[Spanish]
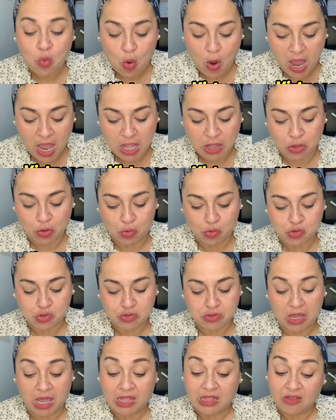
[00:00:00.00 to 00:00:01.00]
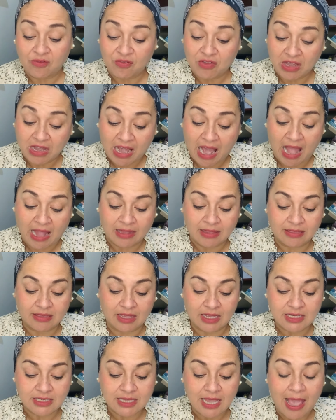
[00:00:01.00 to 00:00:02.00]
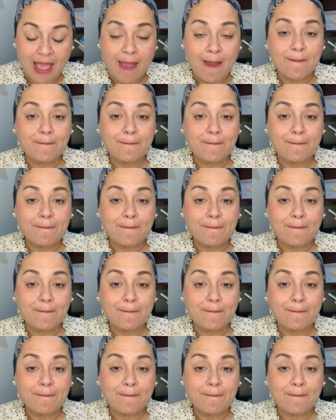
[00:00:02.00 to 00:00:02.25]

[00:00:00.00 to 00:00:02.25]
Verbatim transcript: buenos, edificantes,